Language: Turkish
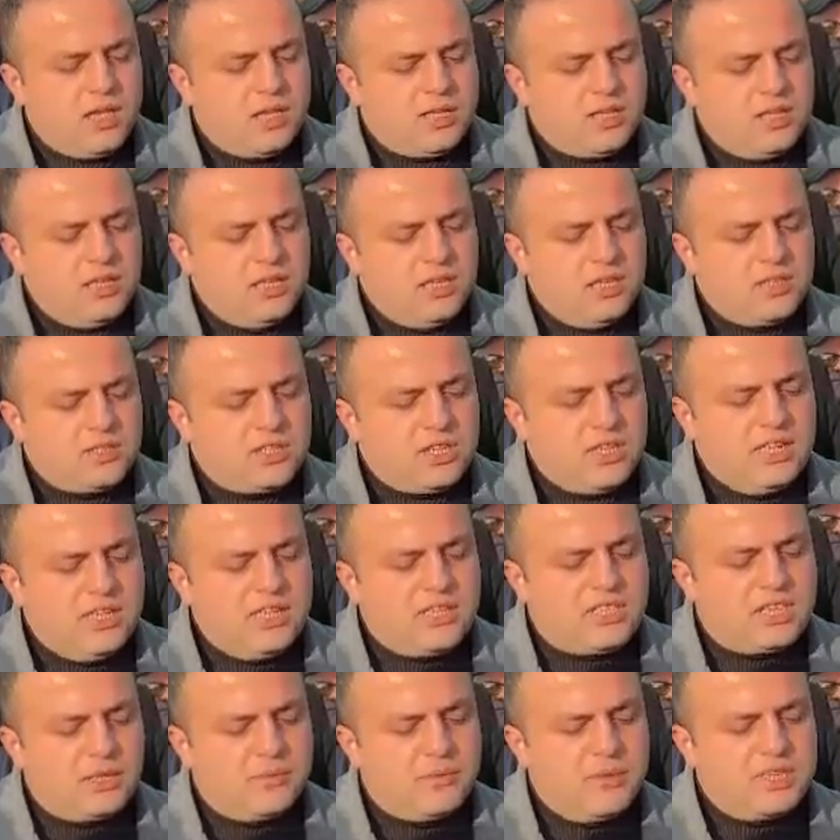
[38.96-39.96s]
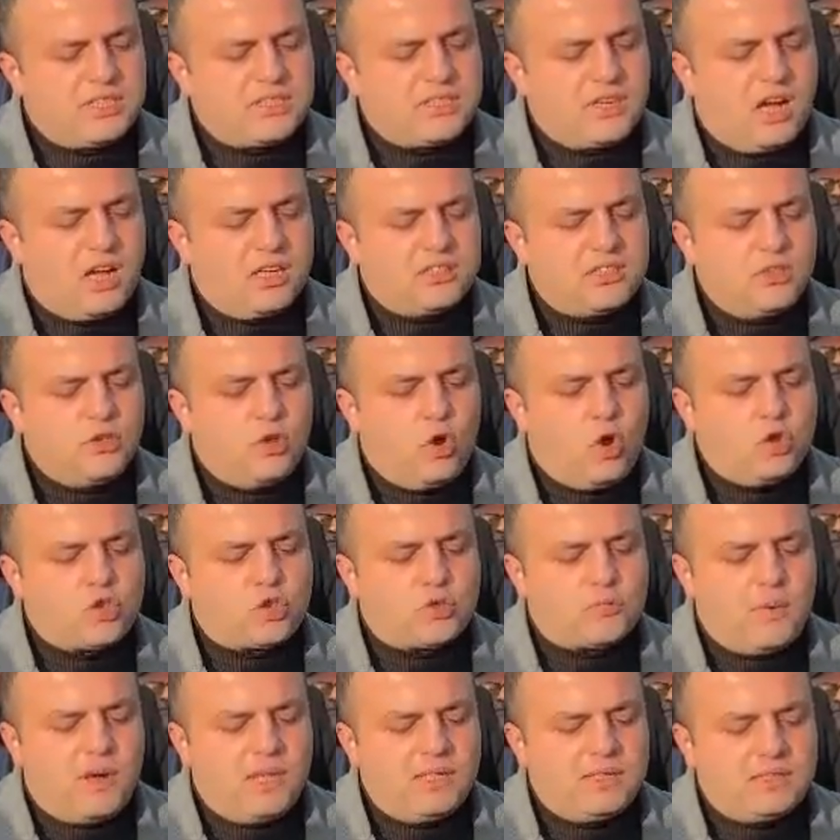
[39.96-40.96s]
Yılcı ilçemiz adını
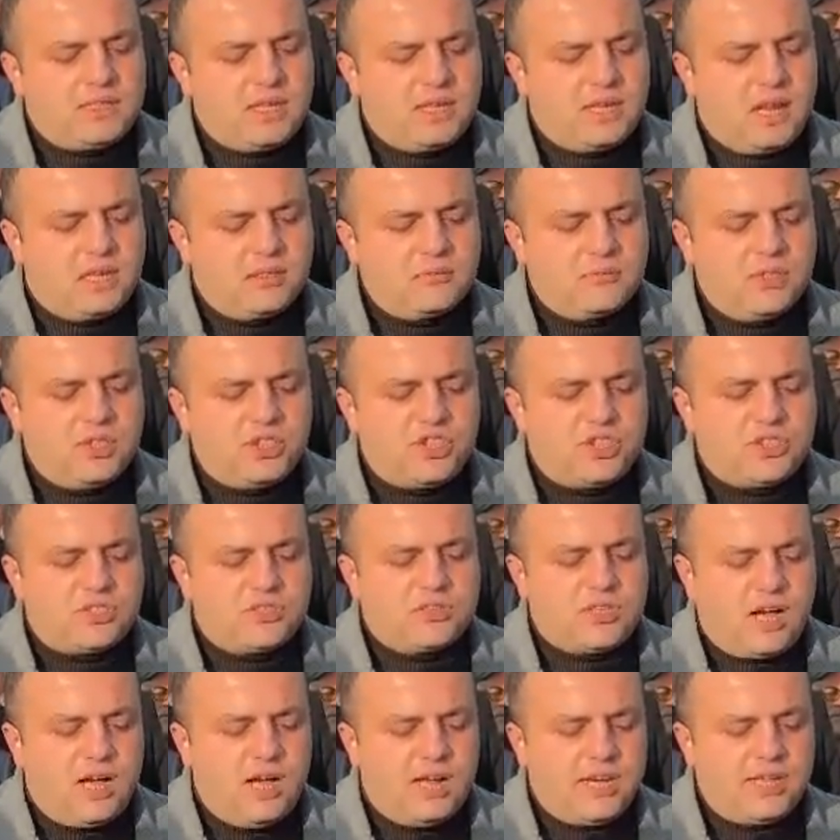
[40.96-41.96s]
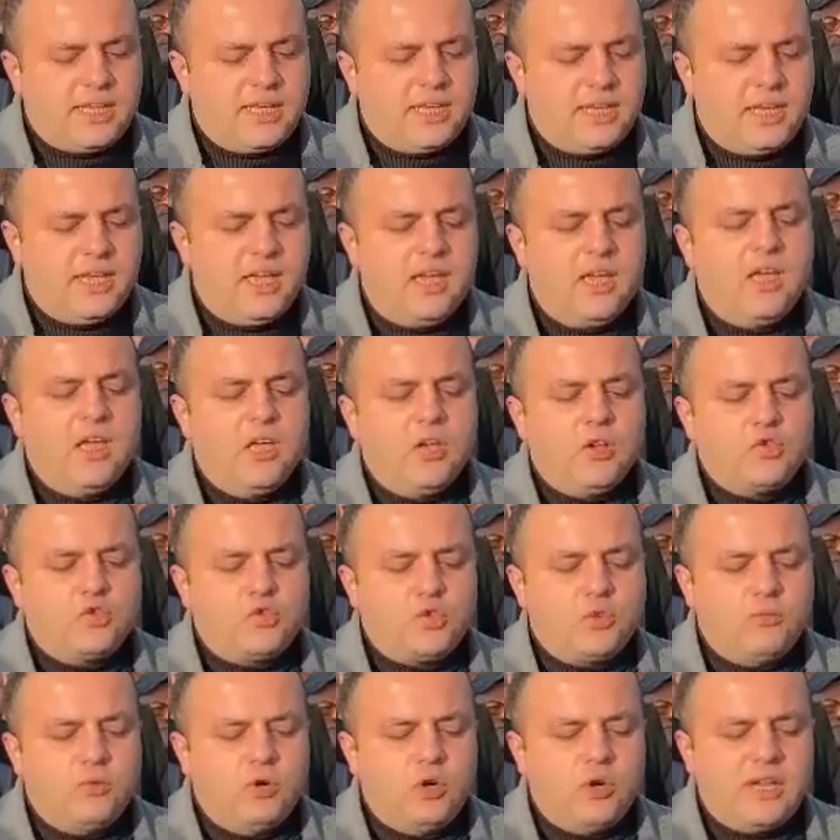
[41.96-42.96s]
Osmanlı'dan almış tarihi
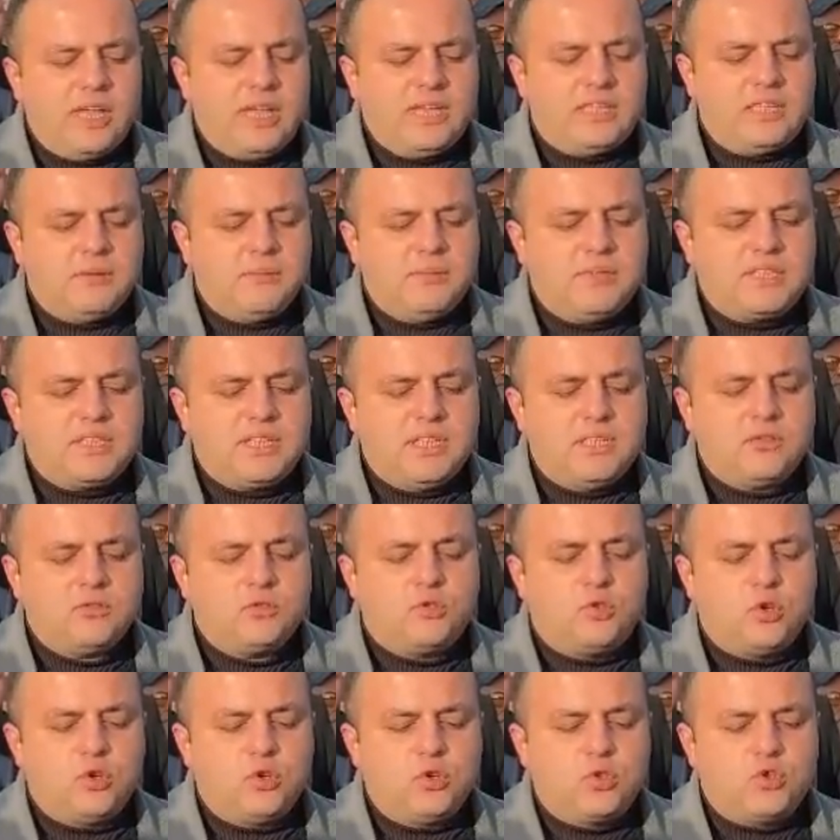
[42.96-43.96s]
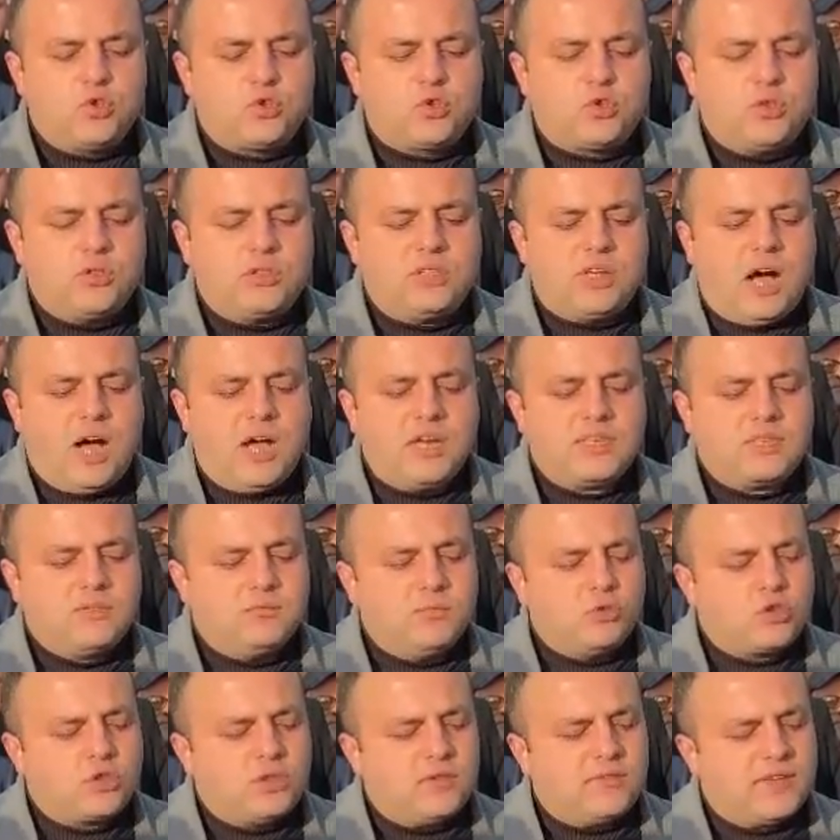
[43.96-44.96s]
Cumhuriyetimizin kurucusu Gazi
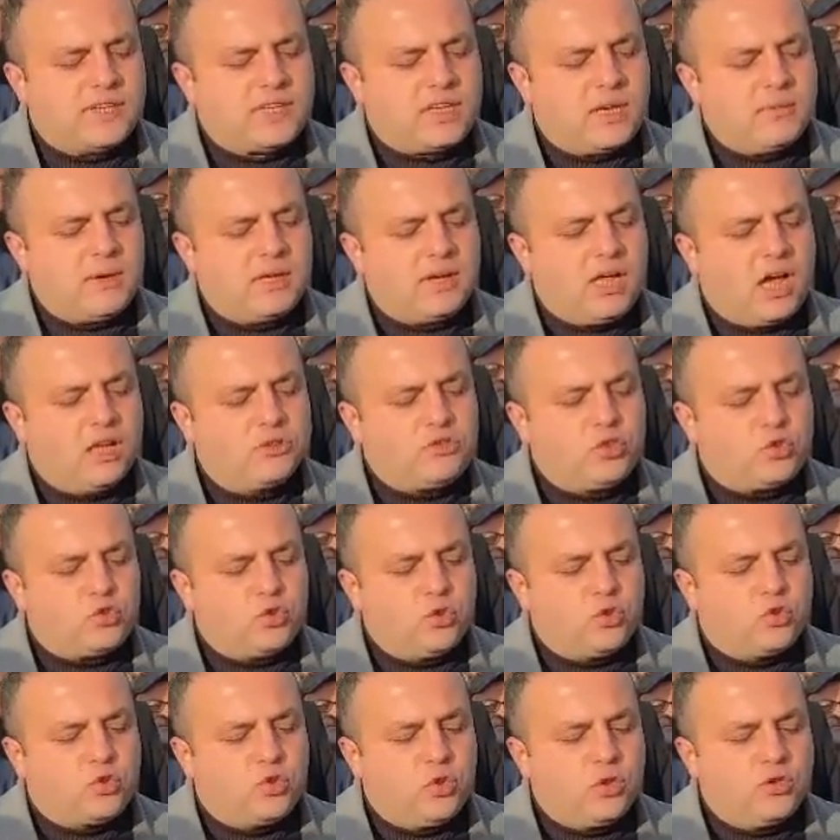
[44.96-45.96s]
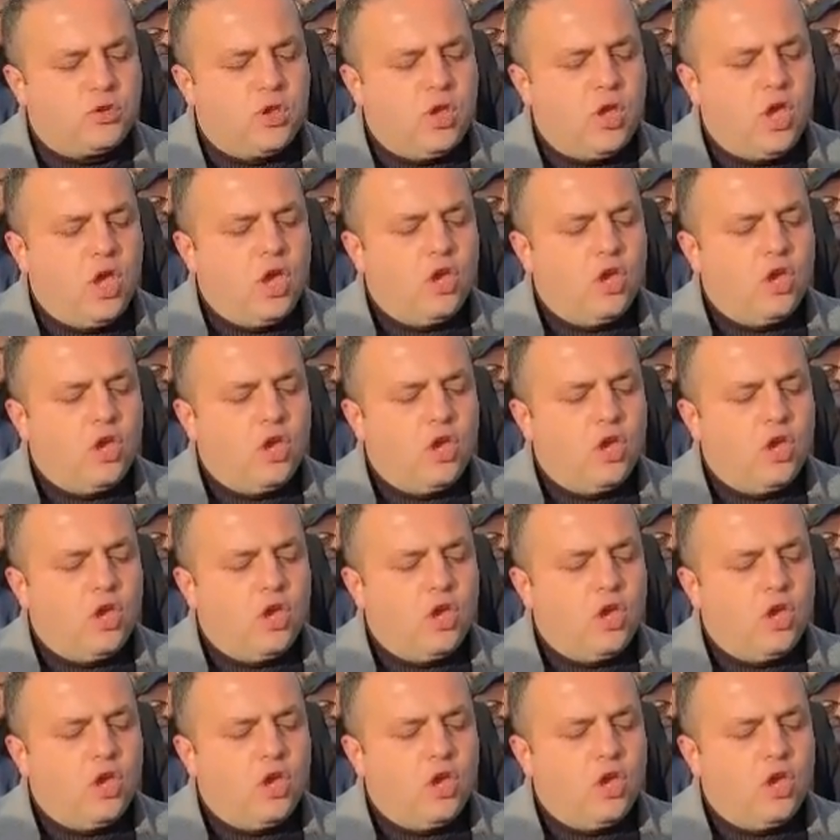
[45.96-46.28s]
Mustafa Kemal Atatürk'ün